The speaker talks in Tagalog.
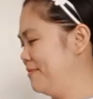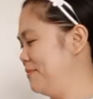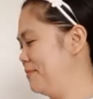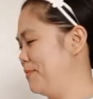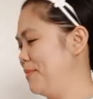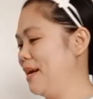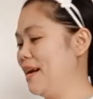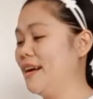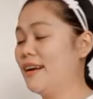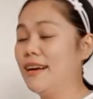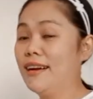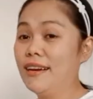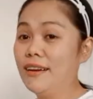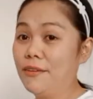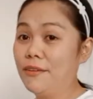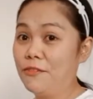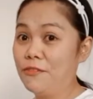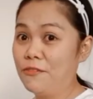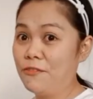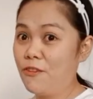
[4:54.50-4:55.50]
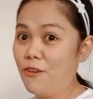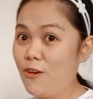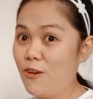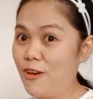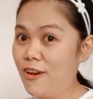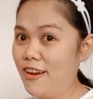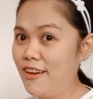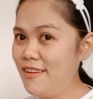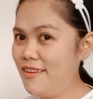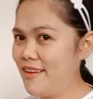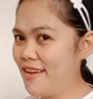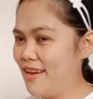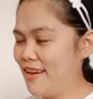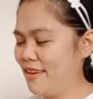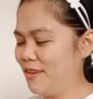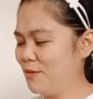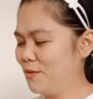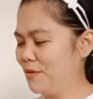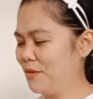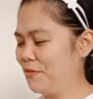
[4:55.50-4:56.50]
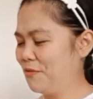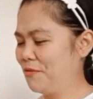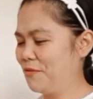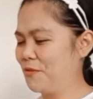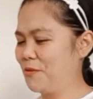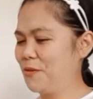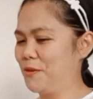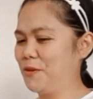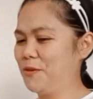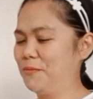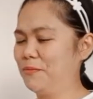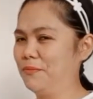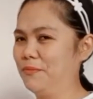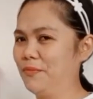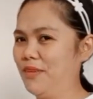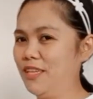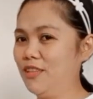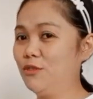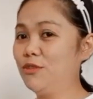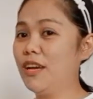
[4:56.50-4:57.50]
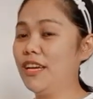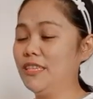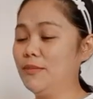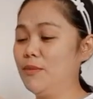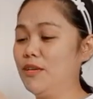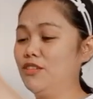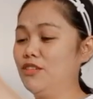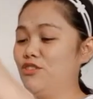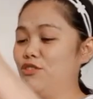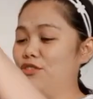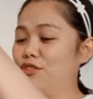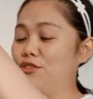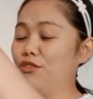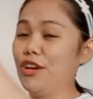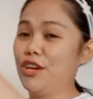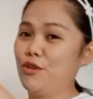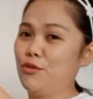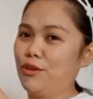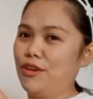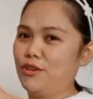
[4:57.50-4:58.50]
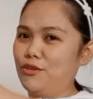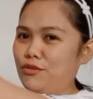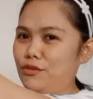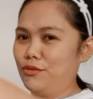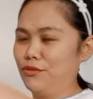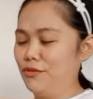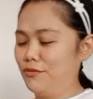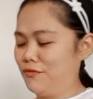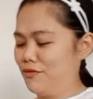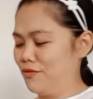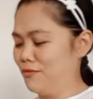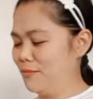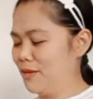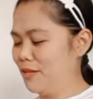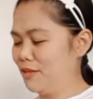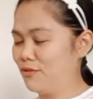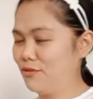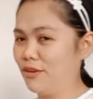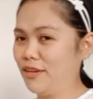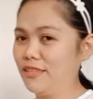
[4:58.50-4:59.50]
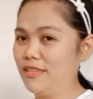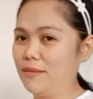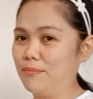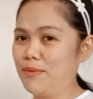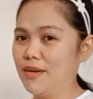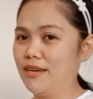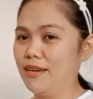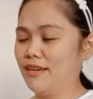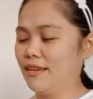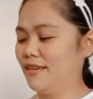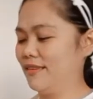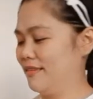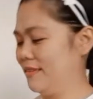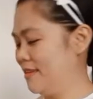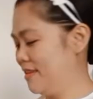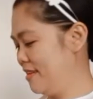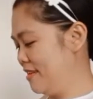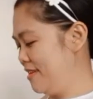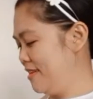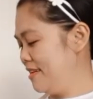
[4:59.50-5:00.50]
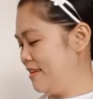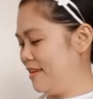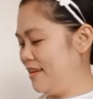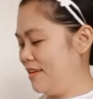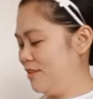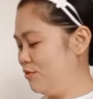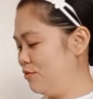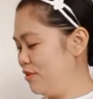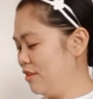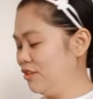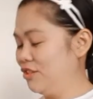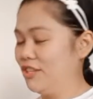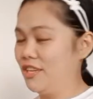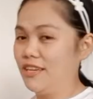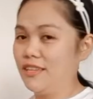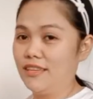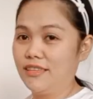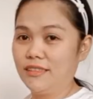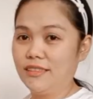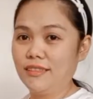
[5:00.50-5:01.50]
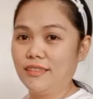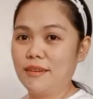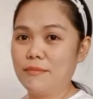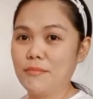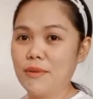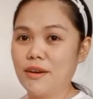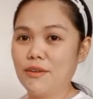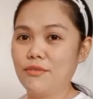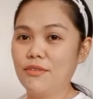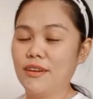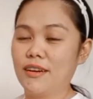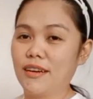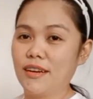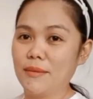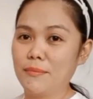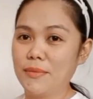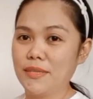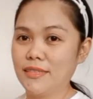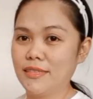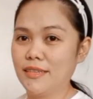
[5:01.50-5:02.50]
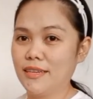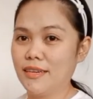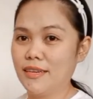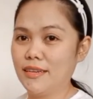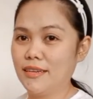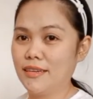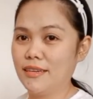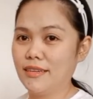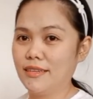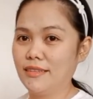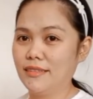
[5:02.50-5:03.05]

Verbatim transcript: Pang four na uniform. Ito guys, medyo okay-okay yung uniform na to. Kasi parang, ano lang siya, nagtatrabaho lang kami sa,